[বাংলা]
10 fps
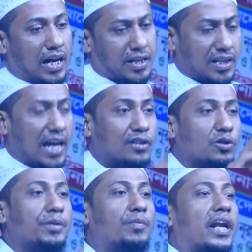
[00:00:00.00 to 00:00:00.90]
আল্লাহর
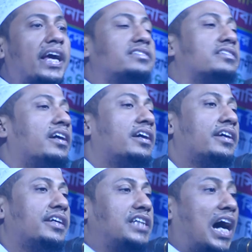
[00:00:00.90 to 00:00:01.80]
নবী বলেন
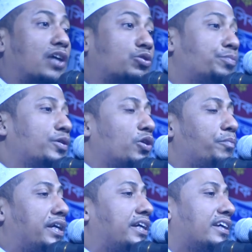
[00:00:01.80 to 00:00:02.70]
ইয়াকুব
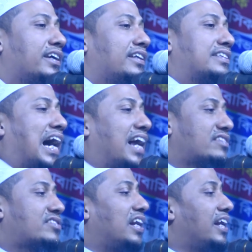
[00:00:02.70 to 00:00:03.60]
নবী তার
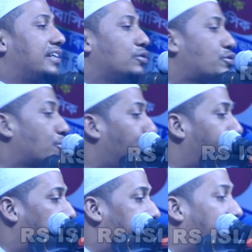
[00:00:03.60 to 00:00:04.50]
ছেলে
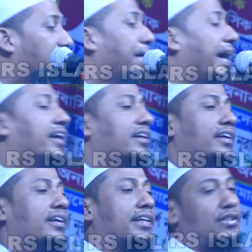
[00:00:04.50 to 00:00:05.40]
ইউসুফকে দেখবে
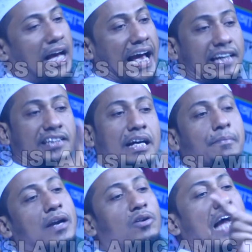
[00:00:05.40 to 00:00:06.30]
কিন্তু
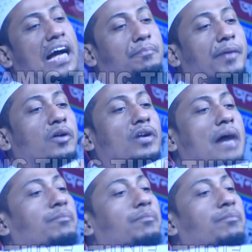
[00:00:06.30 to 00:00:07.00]
একটাবারও ডাকবেও না